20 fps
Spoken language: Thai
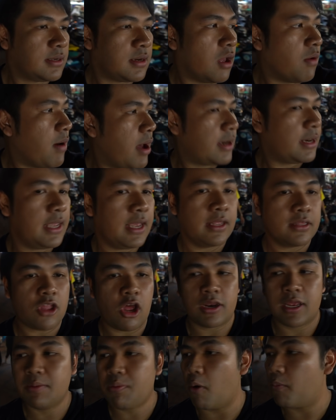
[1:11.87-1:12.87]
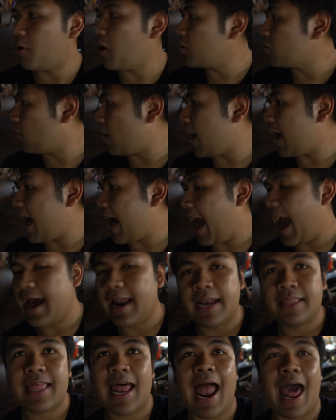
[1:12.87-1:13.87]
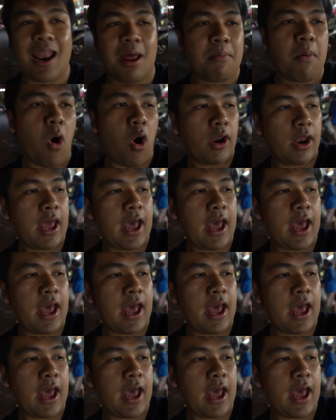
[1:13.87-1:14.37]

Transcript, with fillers: ไหนวะนี่ตอนนี้ผมก็อยู่ข้างๆตลาดอมรนะ